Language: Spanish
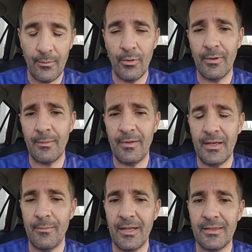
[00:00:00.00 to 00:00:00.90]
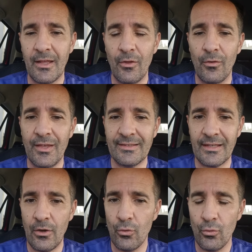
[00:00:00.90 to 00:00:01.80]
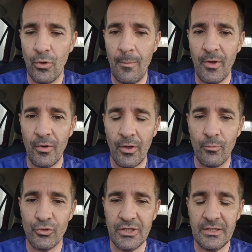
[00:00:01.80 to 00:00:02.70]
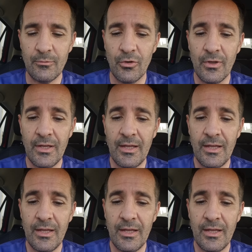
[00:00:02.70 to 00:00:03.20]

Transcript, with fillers: vuelvo a repetir, mi estado de salud ha mejorado muchísimo